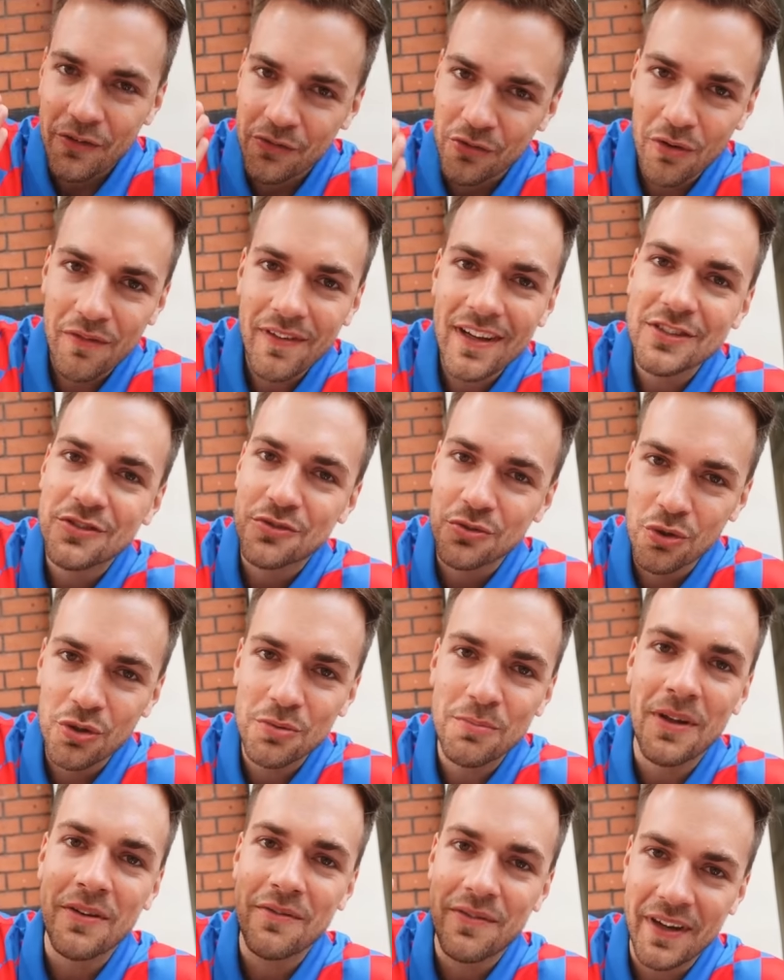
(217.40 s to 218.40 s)
Sowas
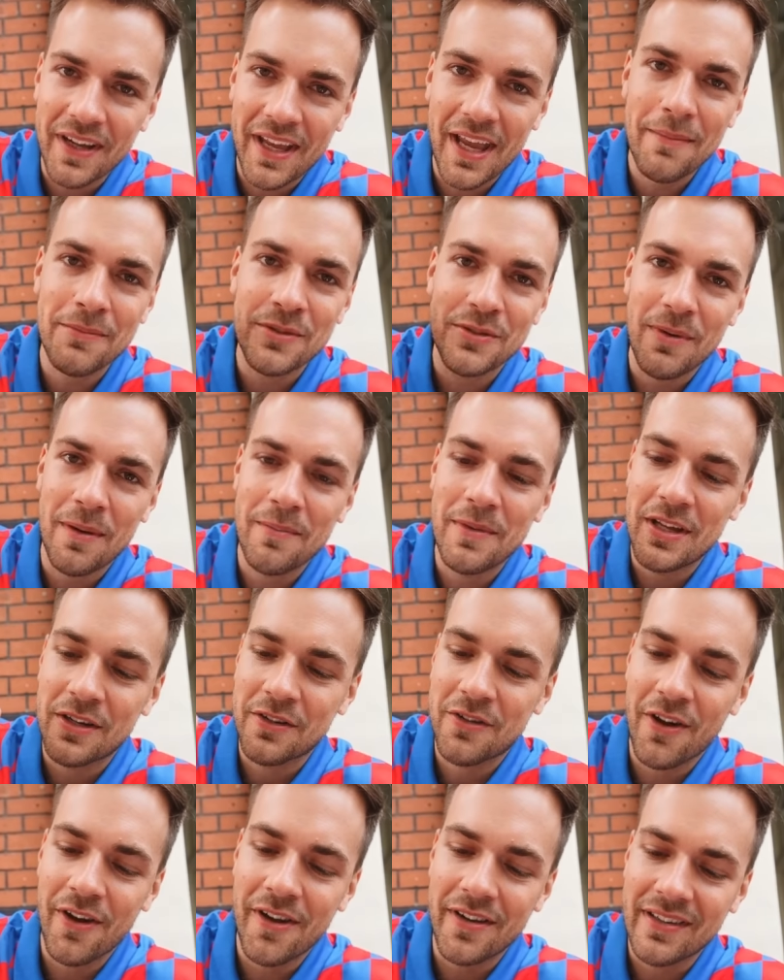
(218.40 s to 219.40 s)
sucht man vergebens bei mir in
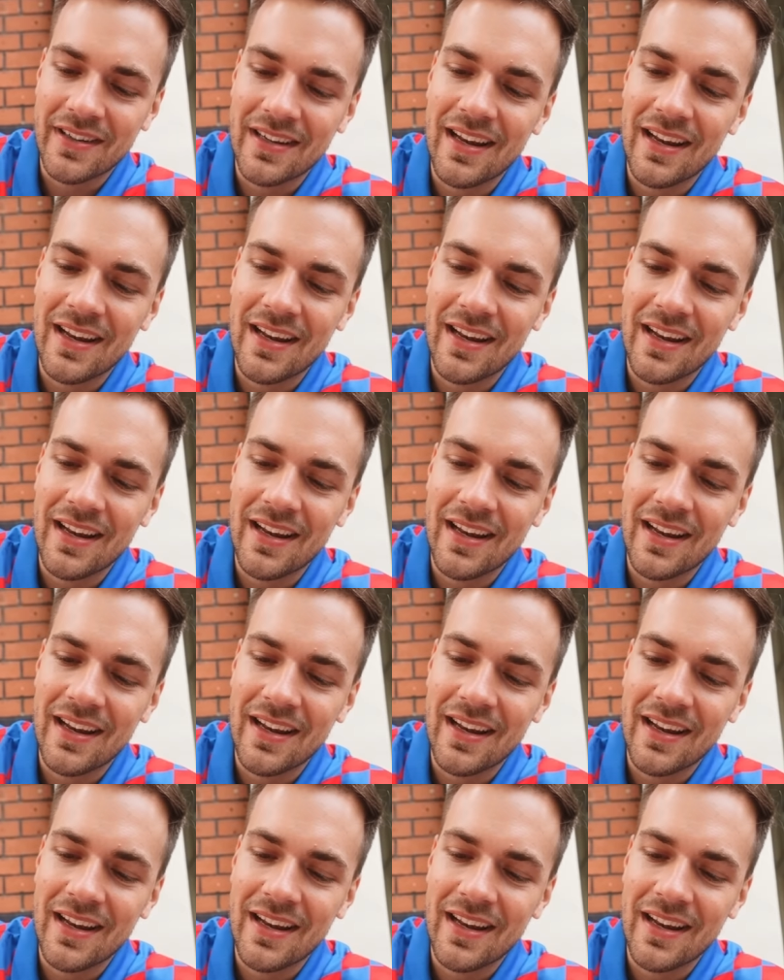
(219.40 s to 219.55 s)
Köln.